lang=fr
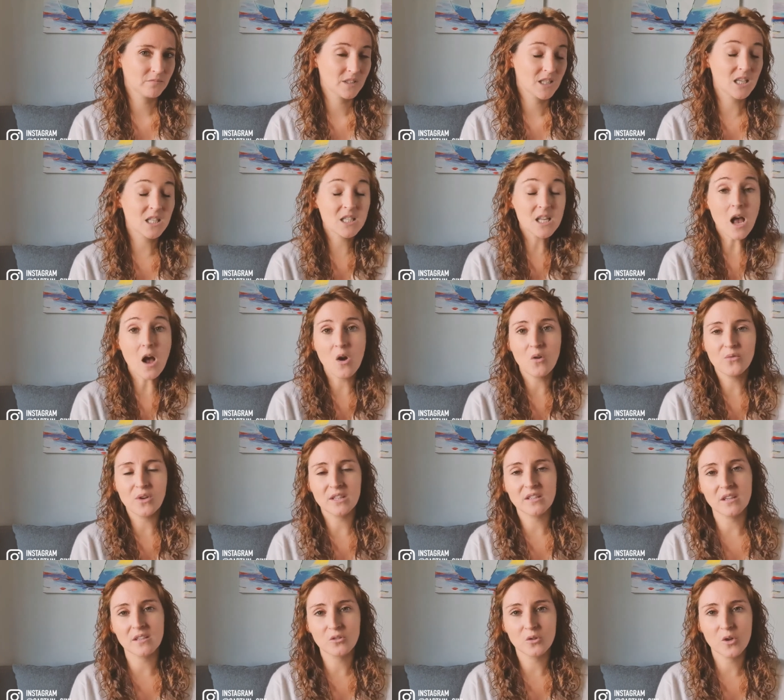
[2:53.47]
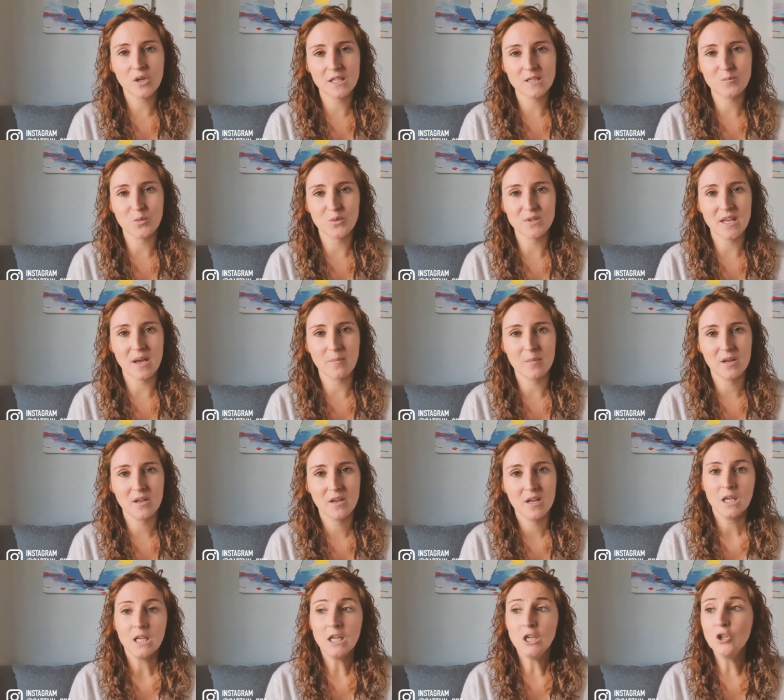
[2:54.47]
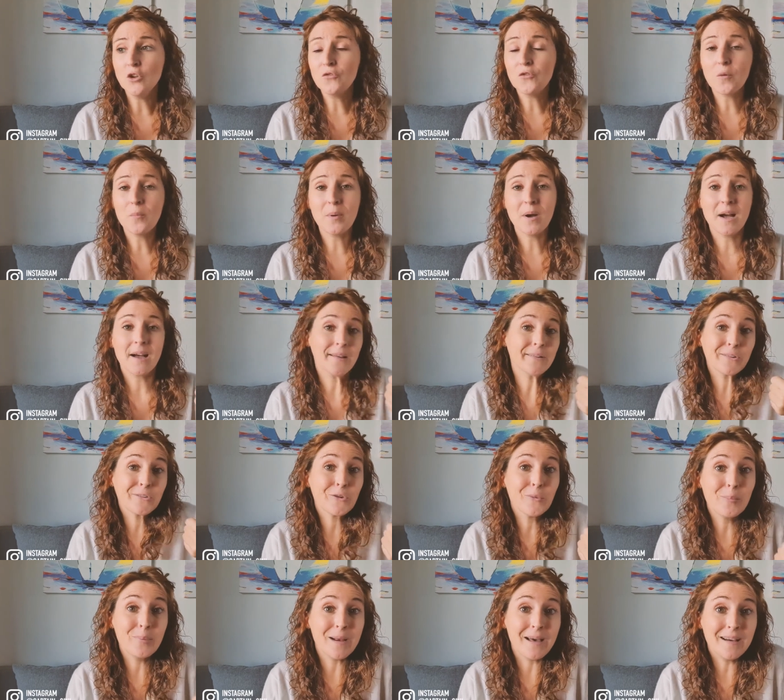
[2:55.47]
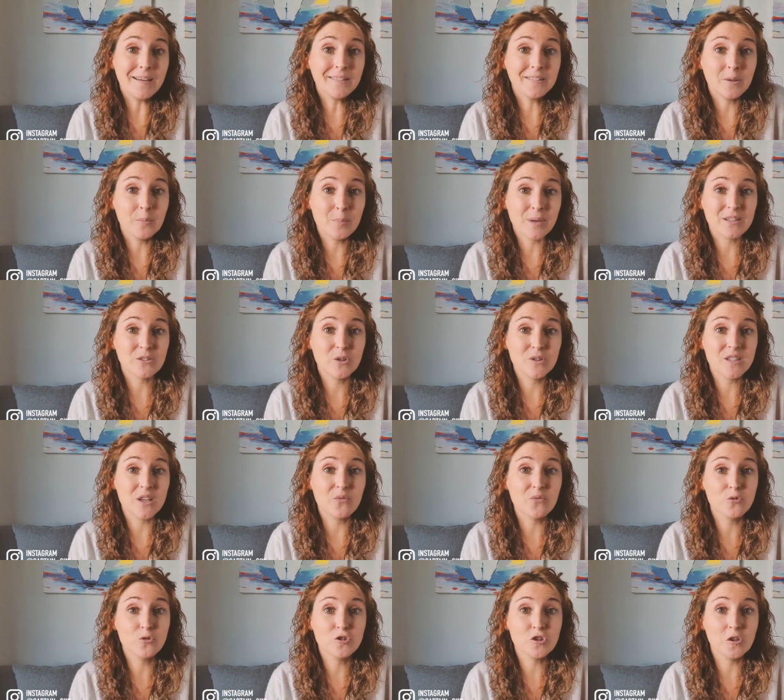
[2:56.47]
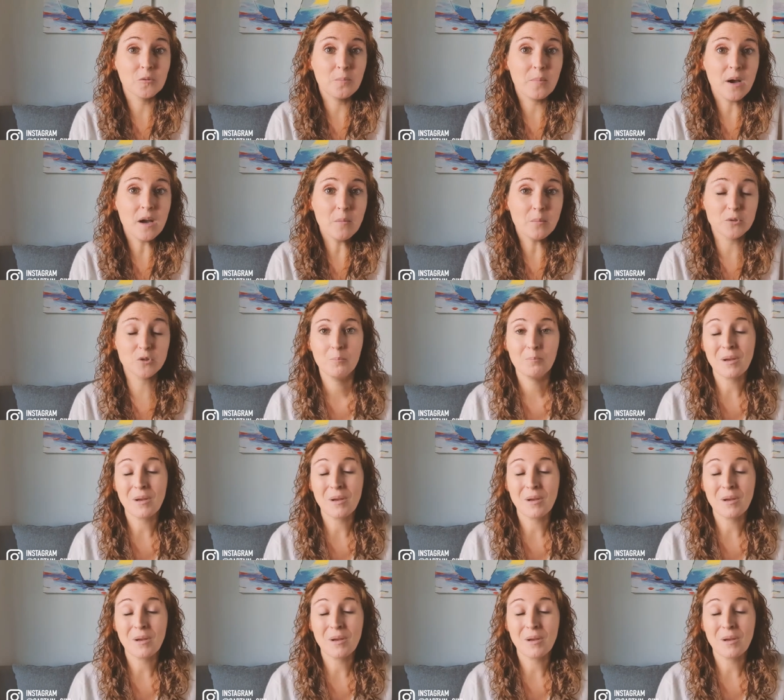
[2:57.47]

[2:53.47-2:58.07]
C'est ça en fait être responsable. Il ne faut pas se plaindre parce que ça ne fonctionne pas,